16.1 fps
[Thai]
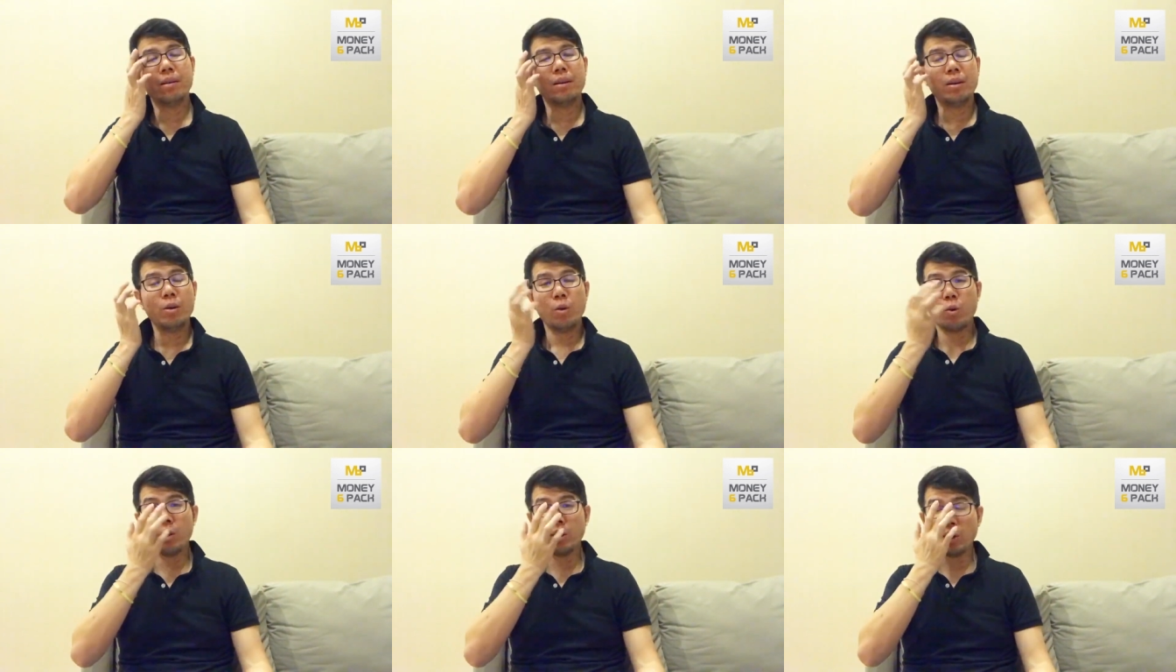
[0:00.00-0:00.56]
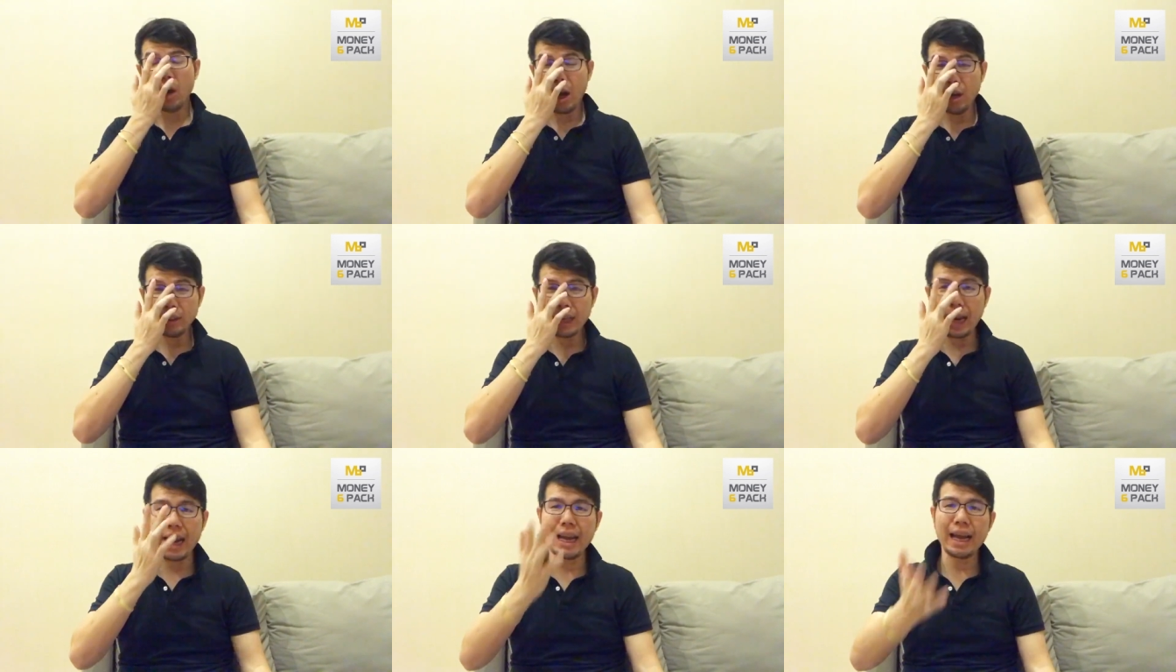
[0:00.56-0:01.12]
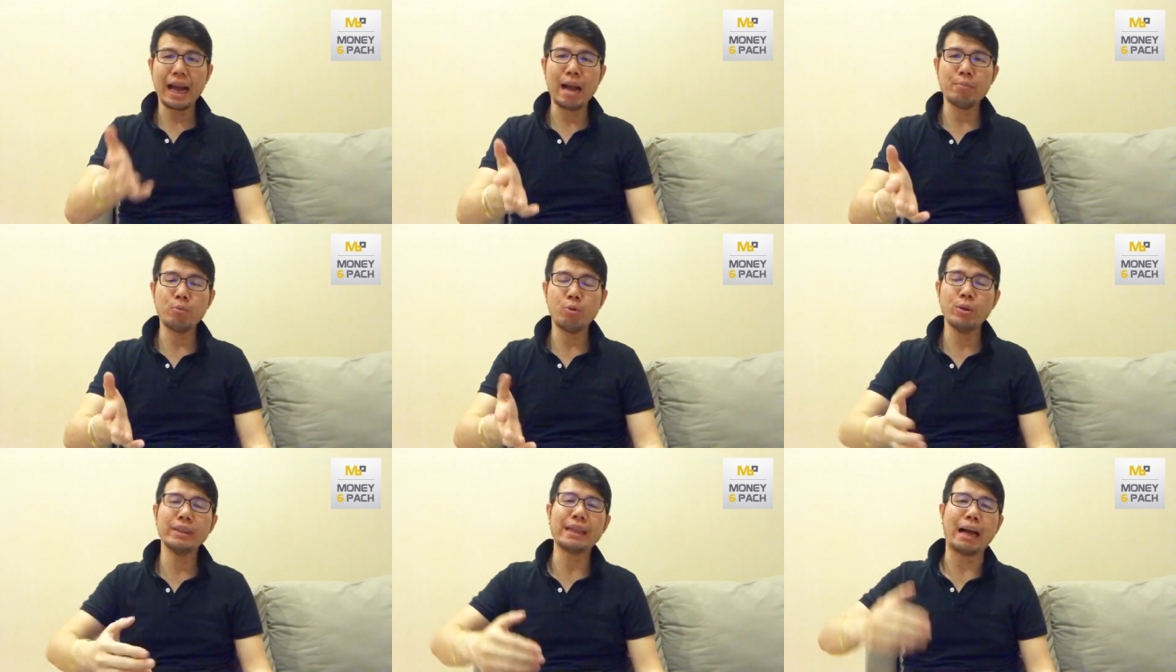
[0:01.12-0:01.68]
คุณต้องเข้าใจนะครับ
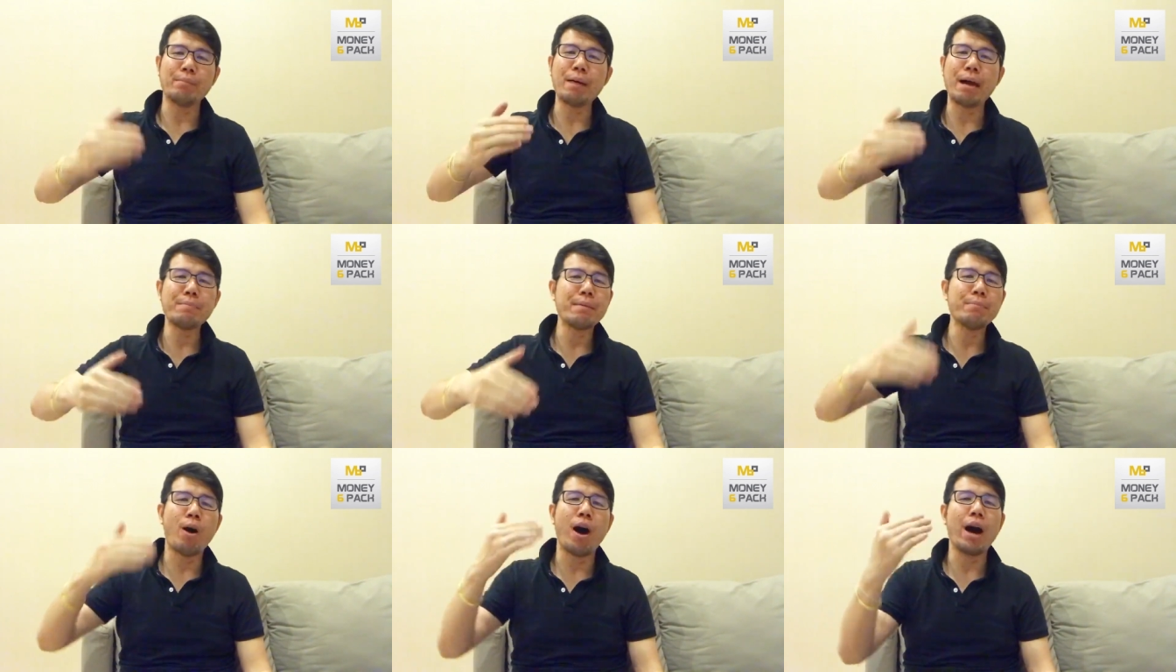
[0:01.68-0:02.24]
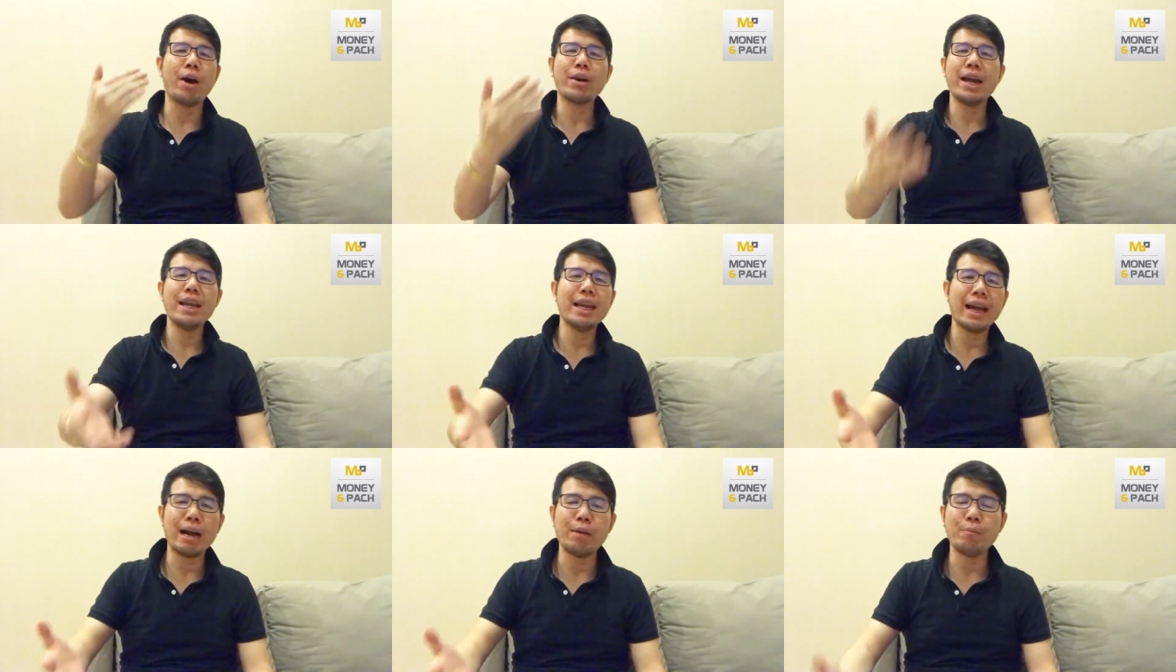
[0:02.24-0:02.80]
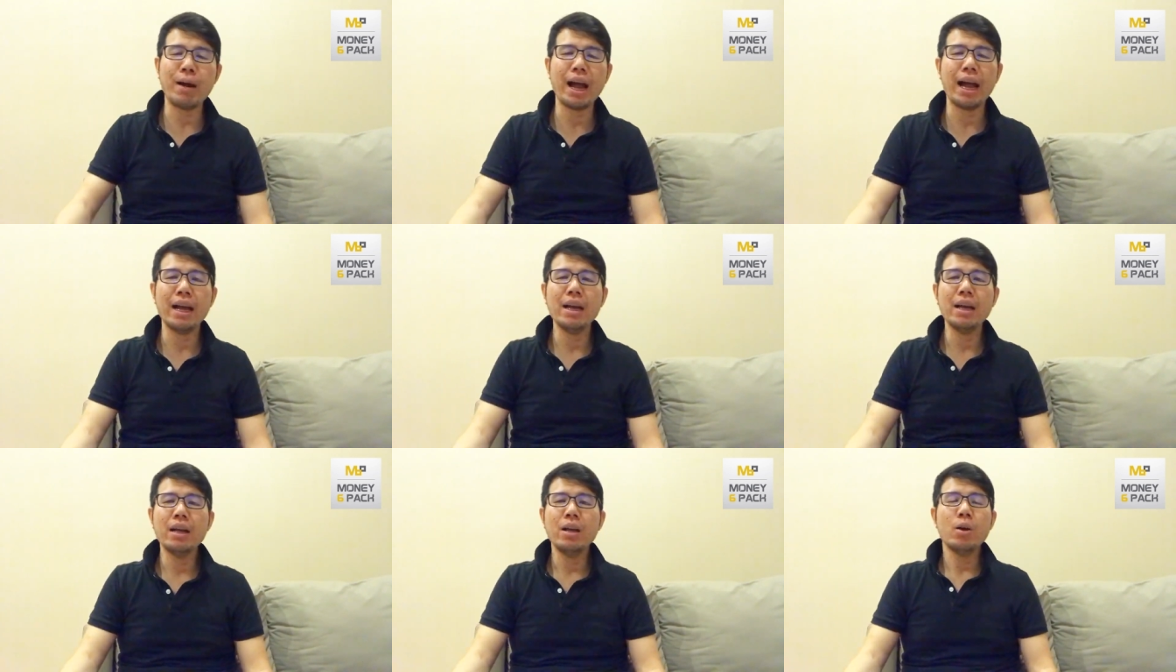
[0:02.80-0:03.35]
คุณสามารถไปบอกเขาได้เลยครับว่า
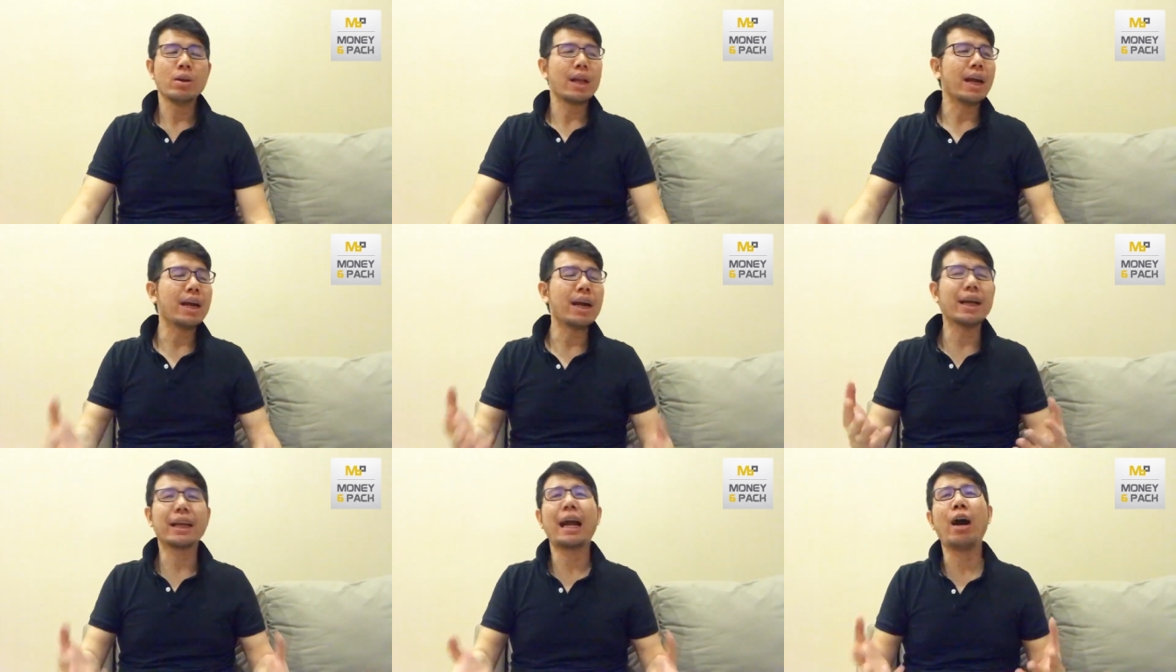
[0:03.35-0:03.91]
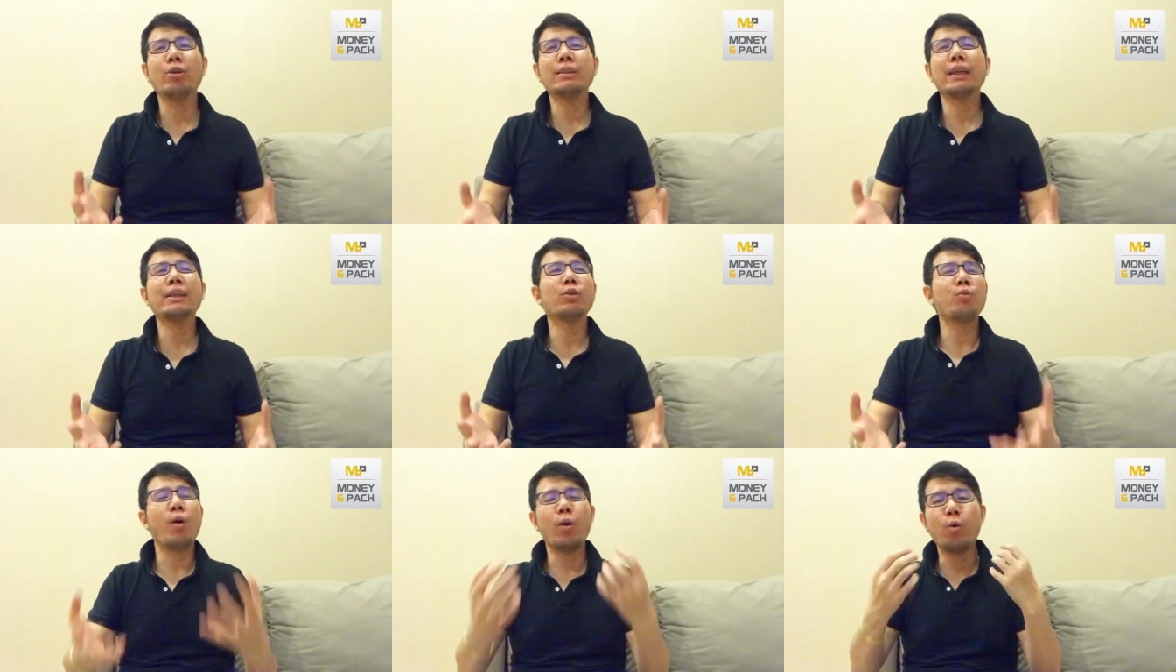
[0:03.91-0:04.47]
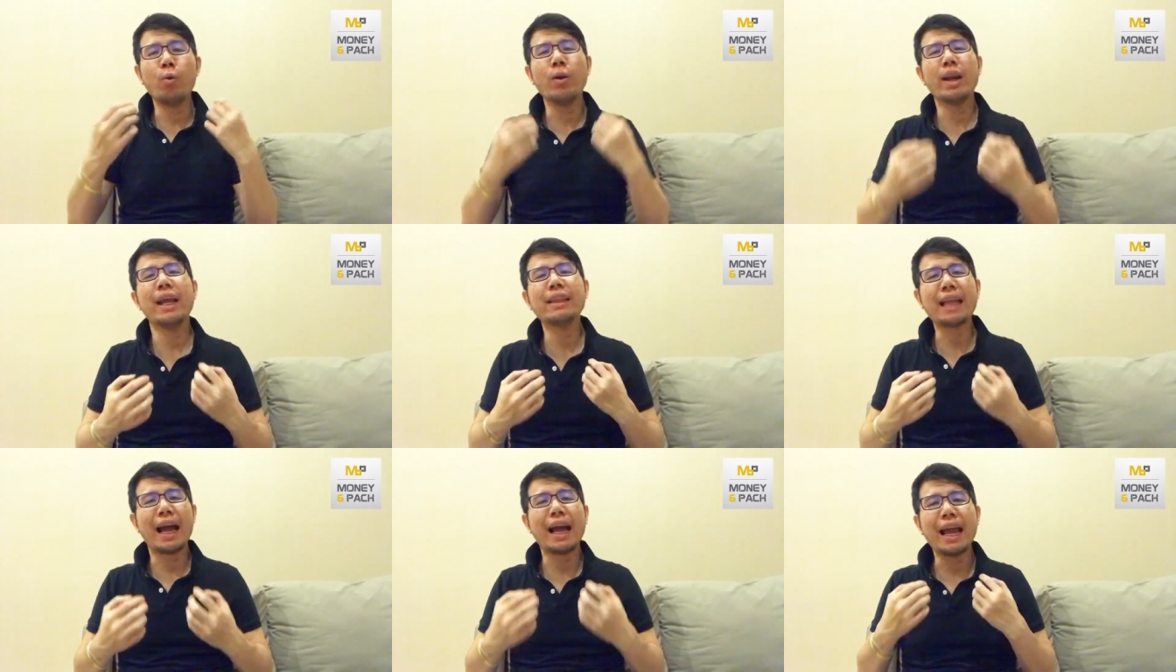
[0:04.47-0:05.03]
ถ้าเกิดเขาจะทวงคุณให้
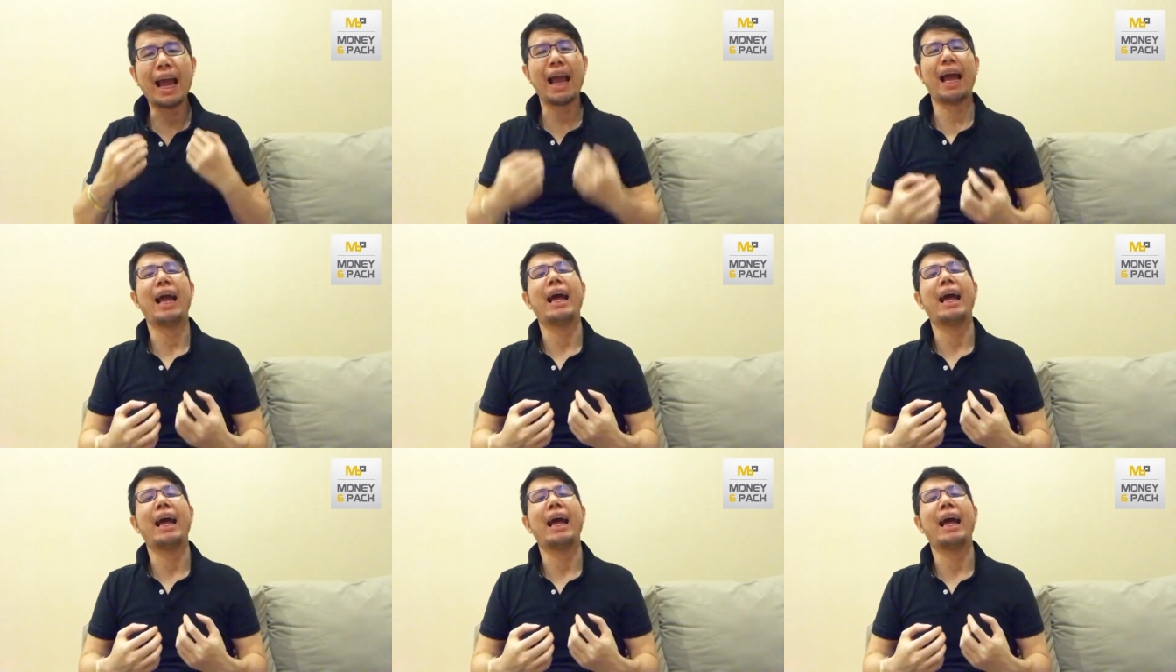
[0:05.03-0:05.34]
ตายหา